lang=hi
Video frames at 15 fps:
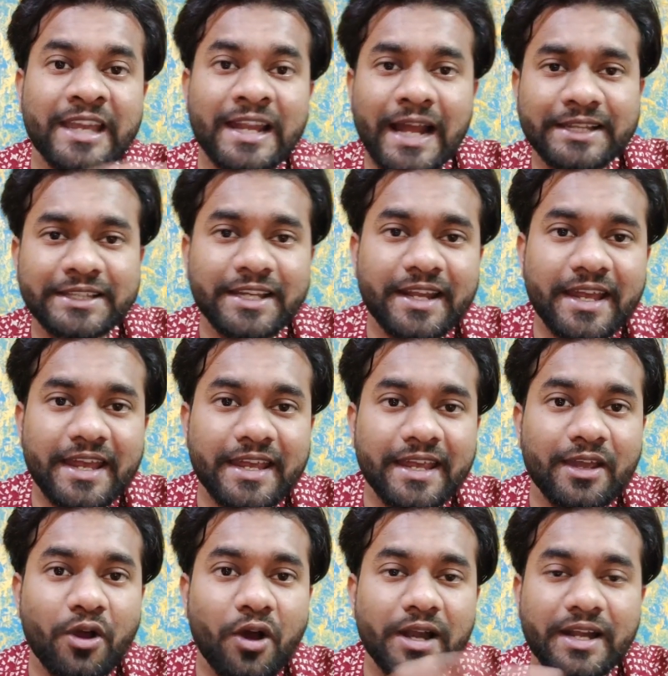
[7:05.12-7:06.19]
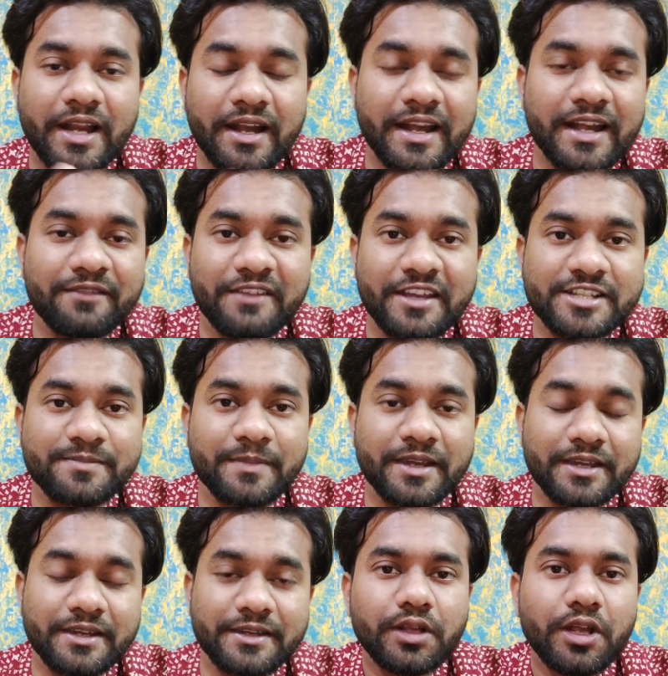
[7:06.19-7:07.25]
खिलाते रहेंगे ऑल्टरनेट वेज में
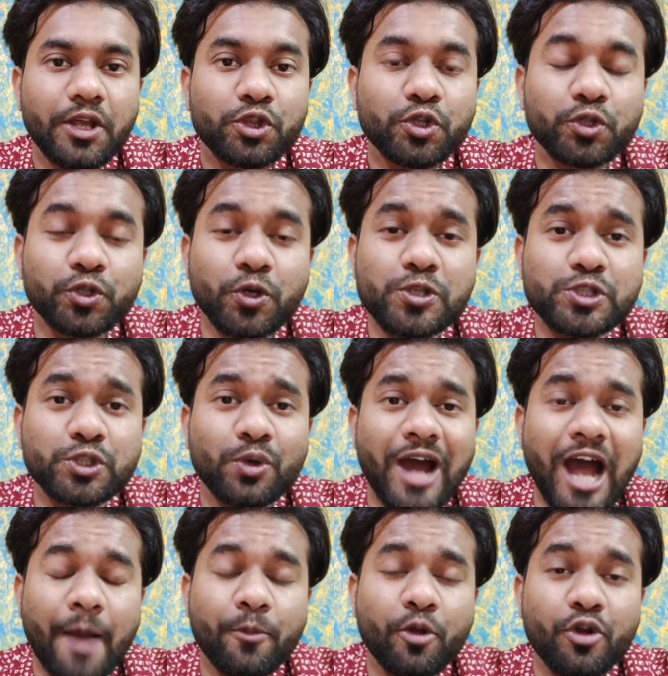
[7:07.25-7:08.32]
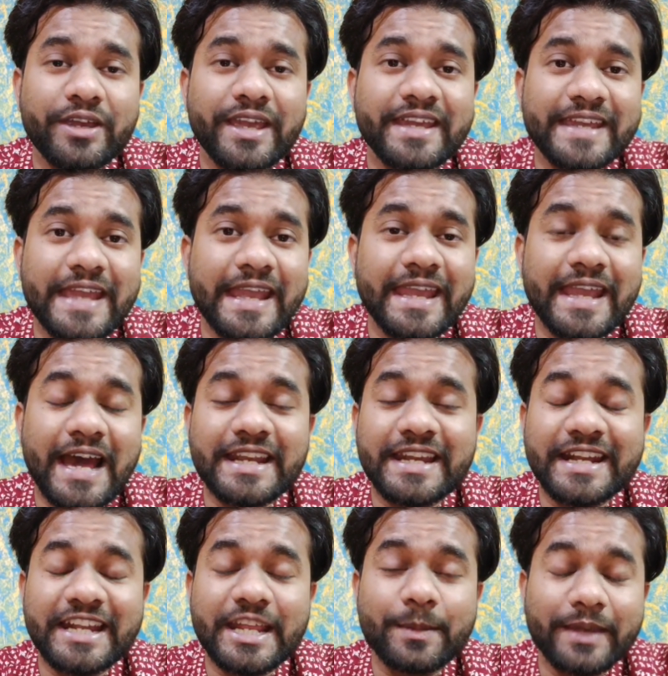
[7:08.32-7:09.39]
तो दोस्तों आपको ये के के आर
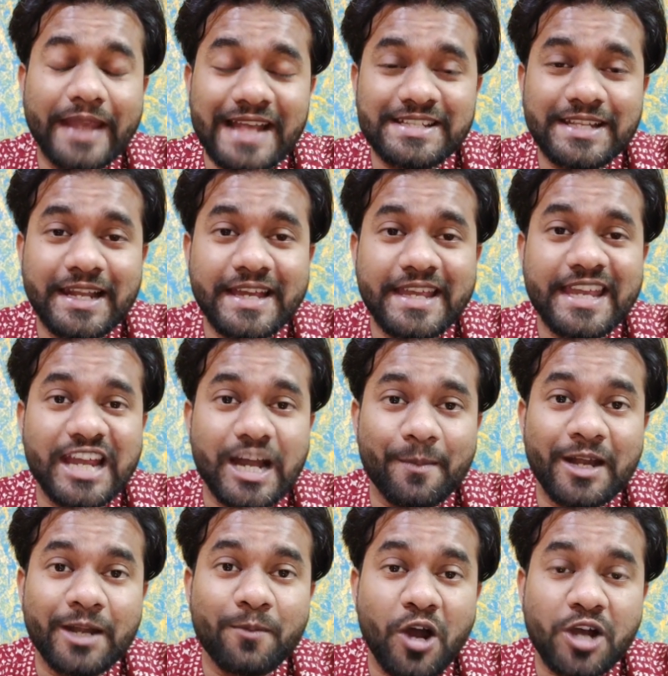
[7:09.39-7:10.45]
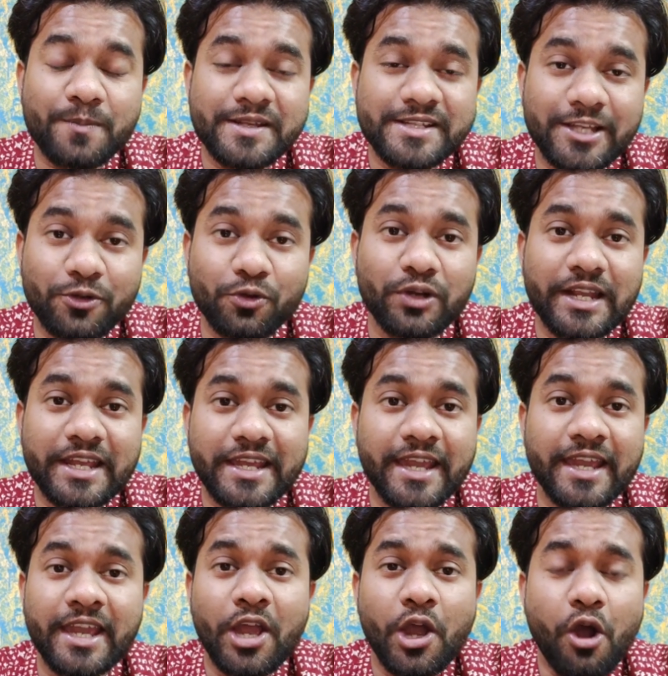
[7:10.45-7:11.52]
की टीम कैसी लगी कमेंट बॉक्स में ज़रूर
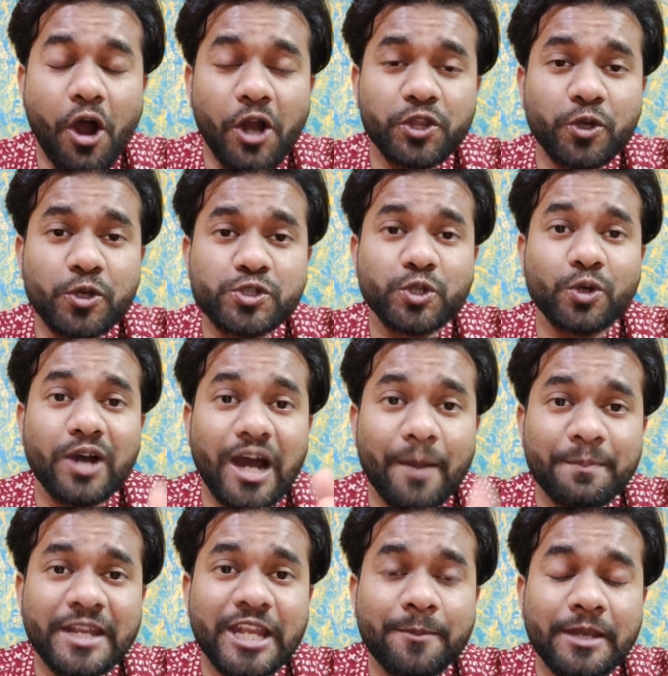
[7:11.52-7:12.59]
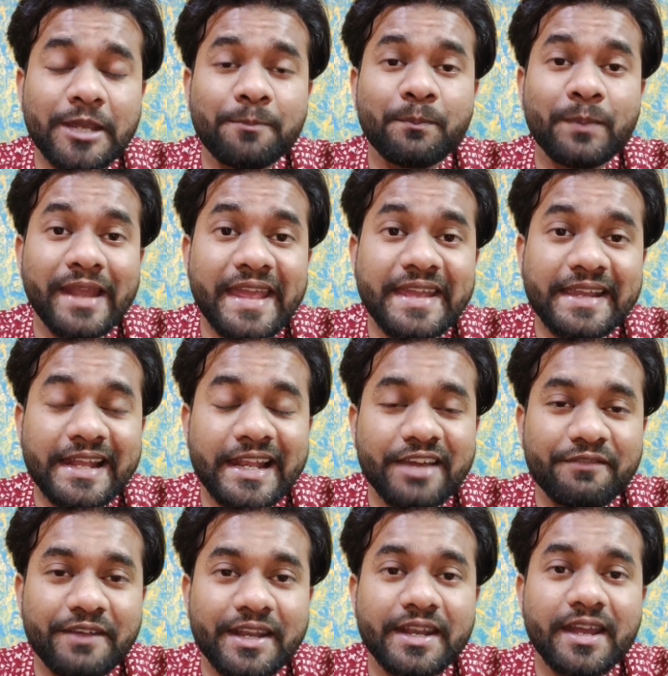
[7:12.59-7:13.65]
लिखे और दोस्तों अपनी भी प्लेइंग
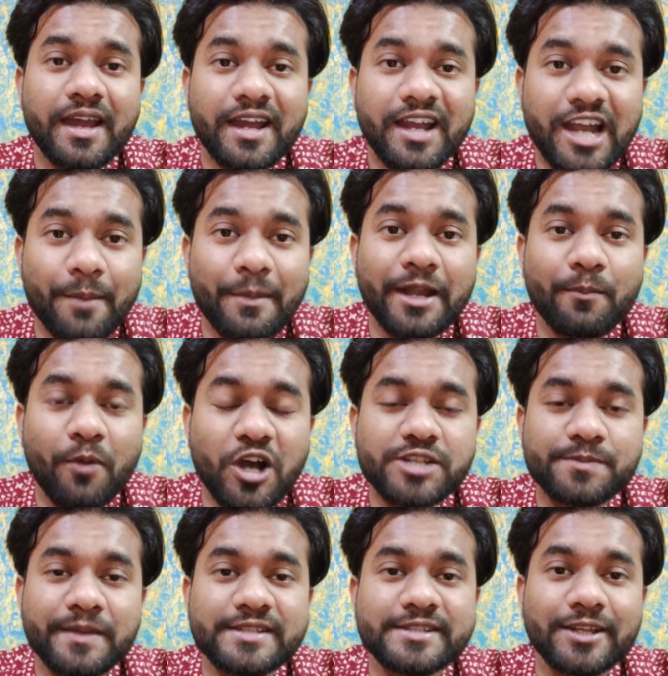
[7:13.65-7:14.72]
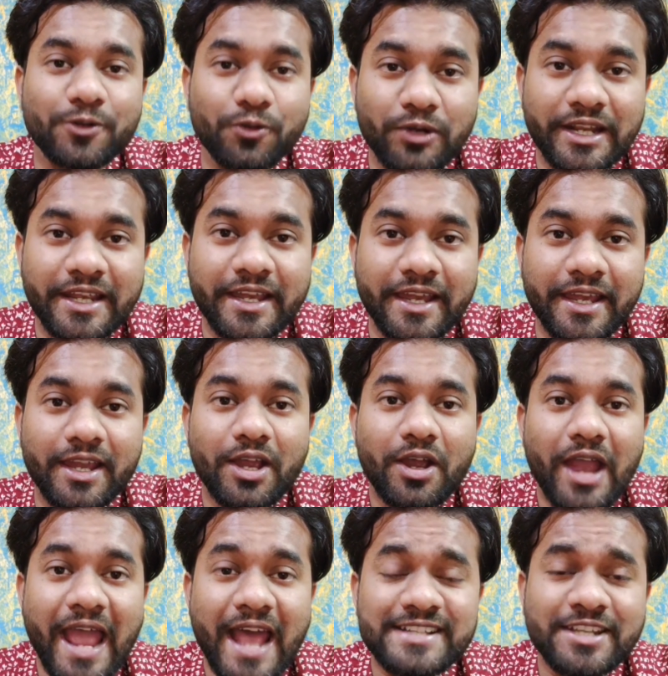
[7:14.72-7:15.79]
इलेवन कमेंट बॉक्स में ज़रूर लिखे
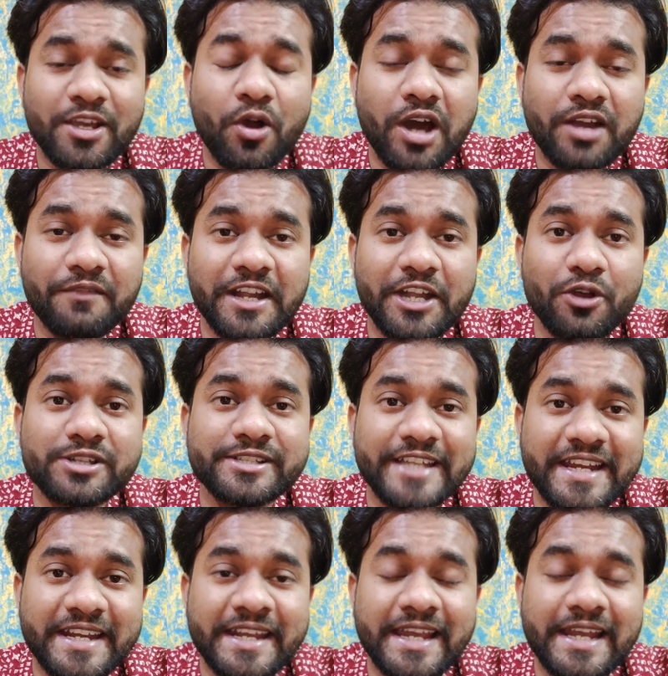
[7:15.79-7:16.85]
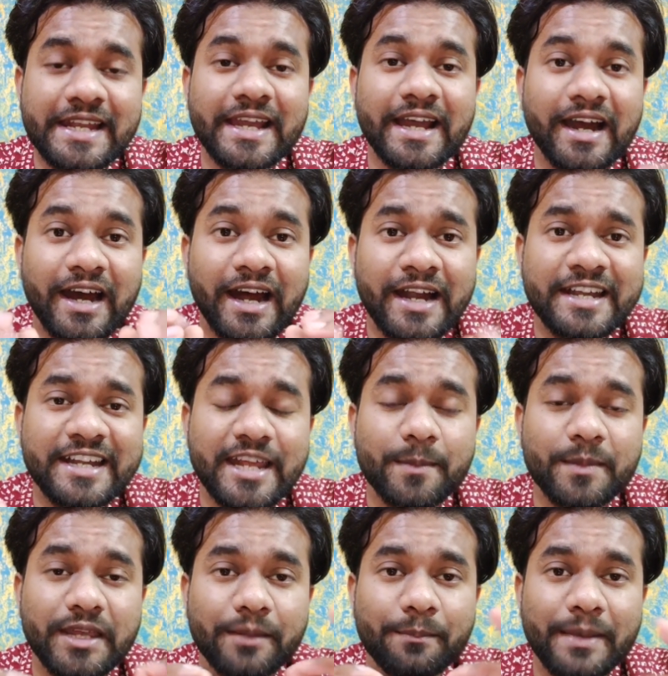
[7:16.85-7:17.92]
ऐसे और वीडियोस देखने के लिए हर
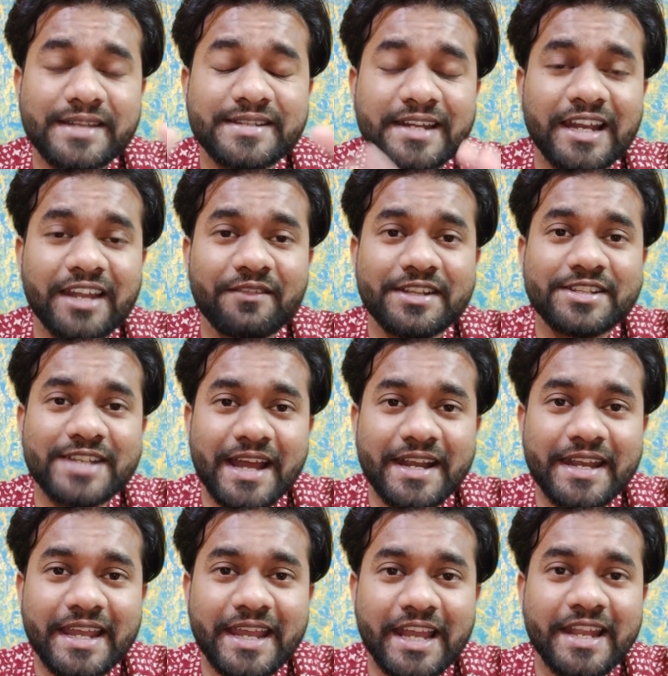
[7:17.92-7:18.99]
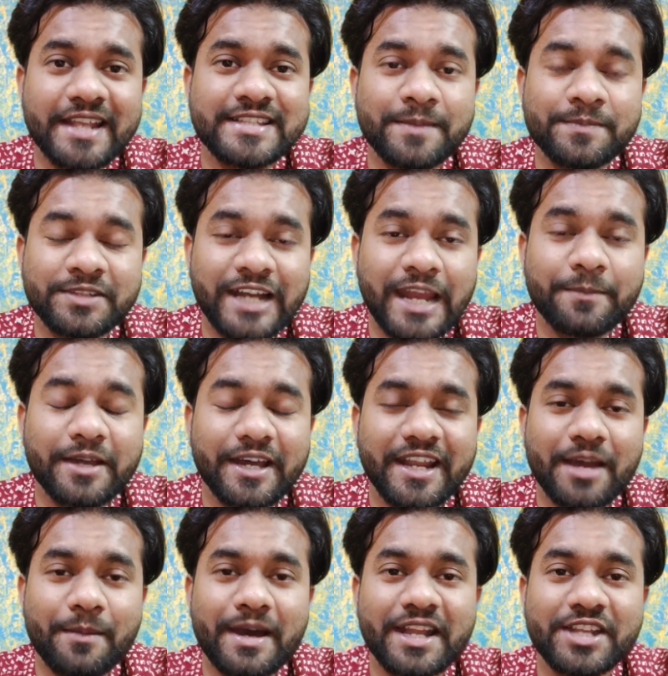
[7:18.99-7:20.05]
टीम की बेस्ट इलेवन जानने के लिए सब्सक्राइब करें
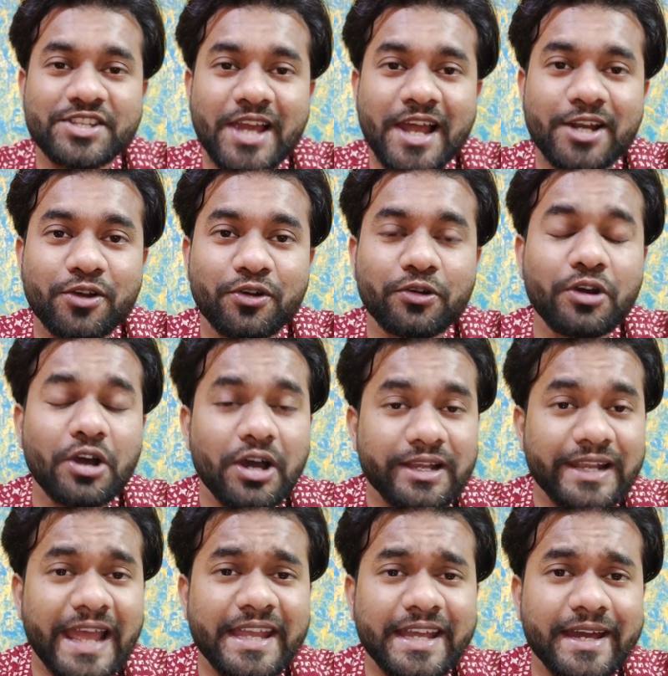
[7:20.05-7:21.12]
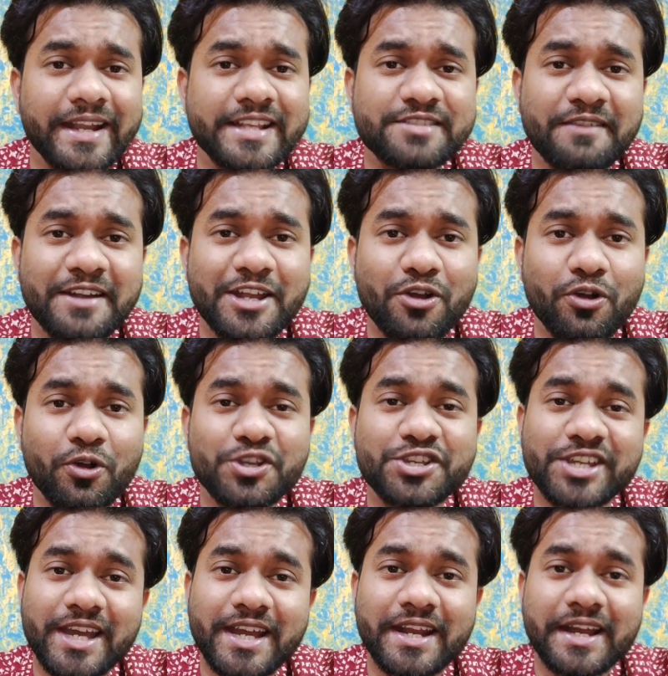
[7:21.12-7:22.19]
हमारे चैनल को लाइक करें इस वीडियो को
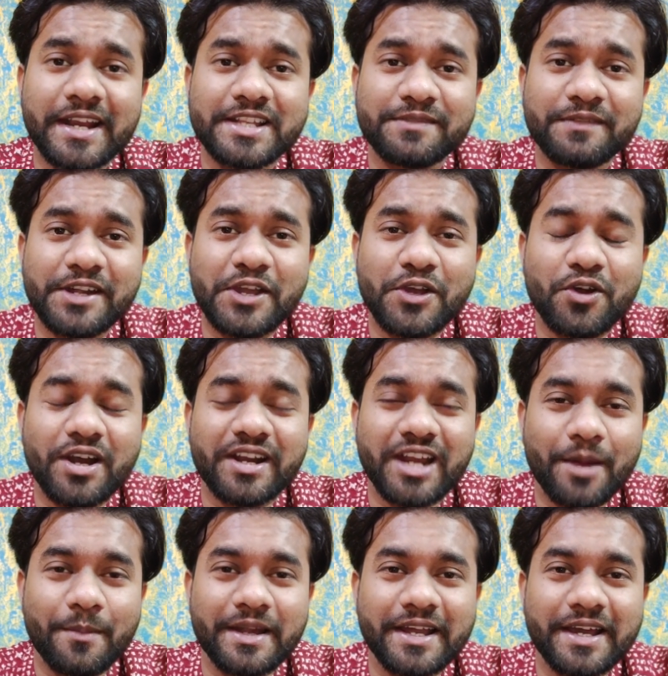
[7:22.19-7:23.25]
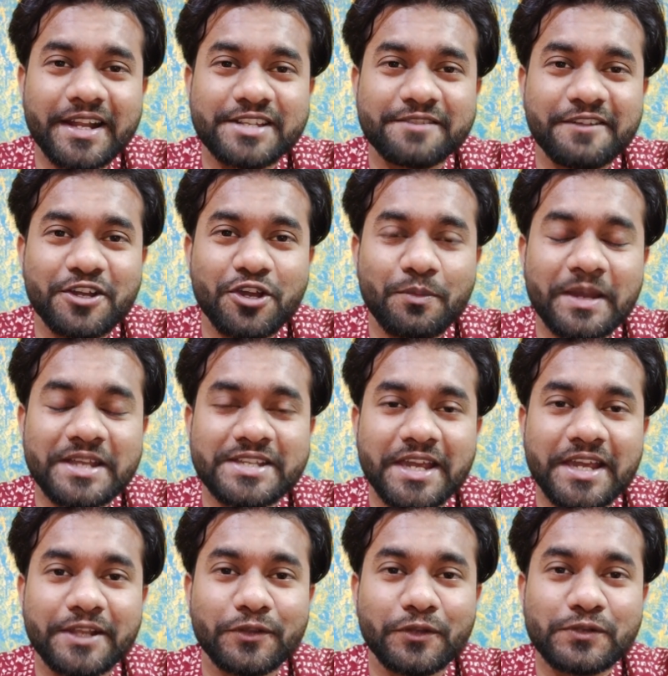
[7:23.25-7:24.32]
शेयर करें इस वीडियो को और कमेंट करें इस वीडियो पर जय हिंद